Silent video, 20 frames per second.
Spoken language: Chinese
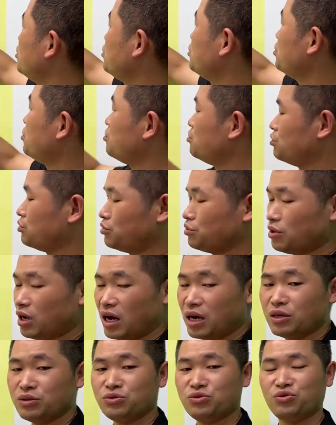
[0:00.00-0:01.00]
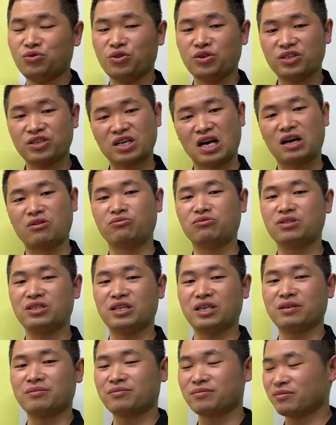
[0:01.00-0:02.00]
进居啊，绝杀无
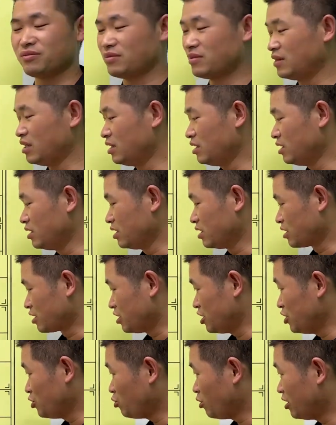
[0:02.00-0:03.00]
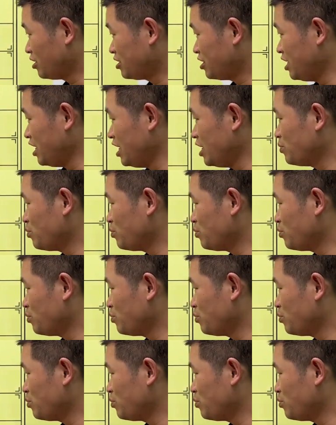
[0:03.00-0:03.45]
解。可以说、啊、这一